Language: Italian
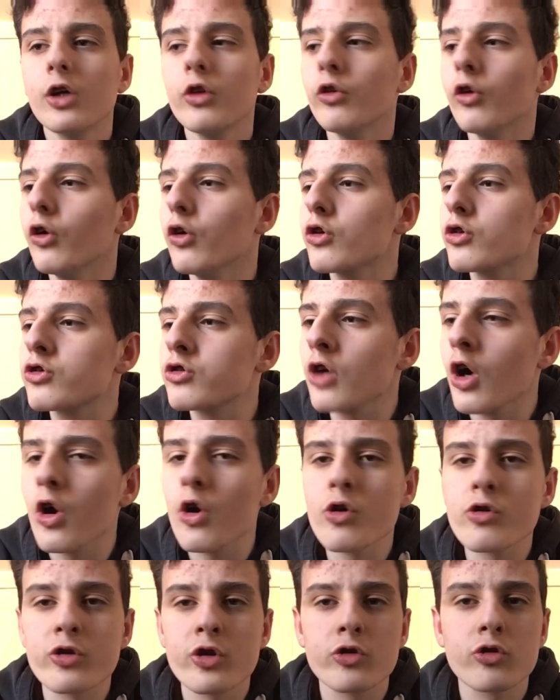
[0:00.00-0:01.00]
Non lo so
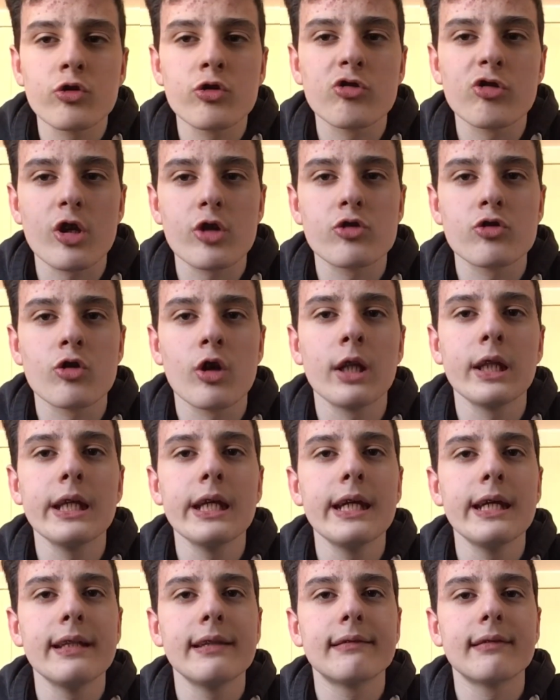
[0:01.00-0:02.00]
cosa è successo
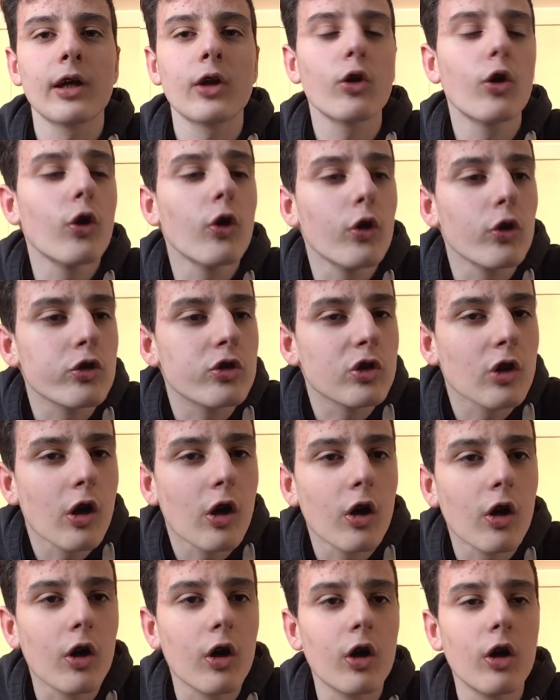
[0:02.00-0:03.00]
all'Inter, non lo
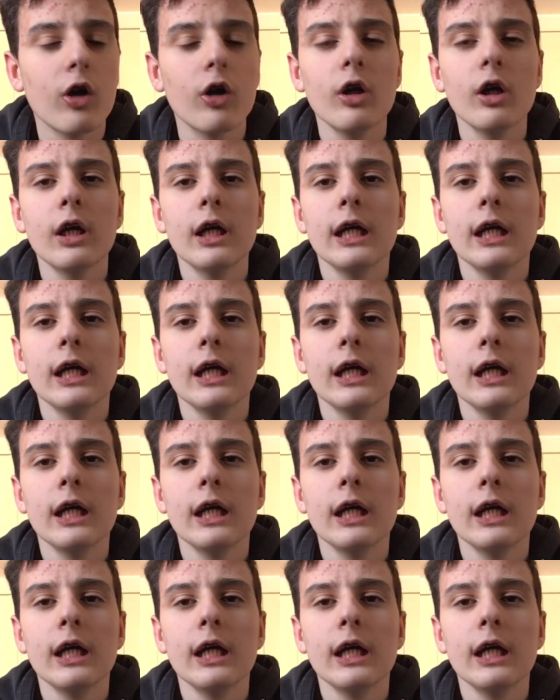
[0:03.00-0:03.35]
so.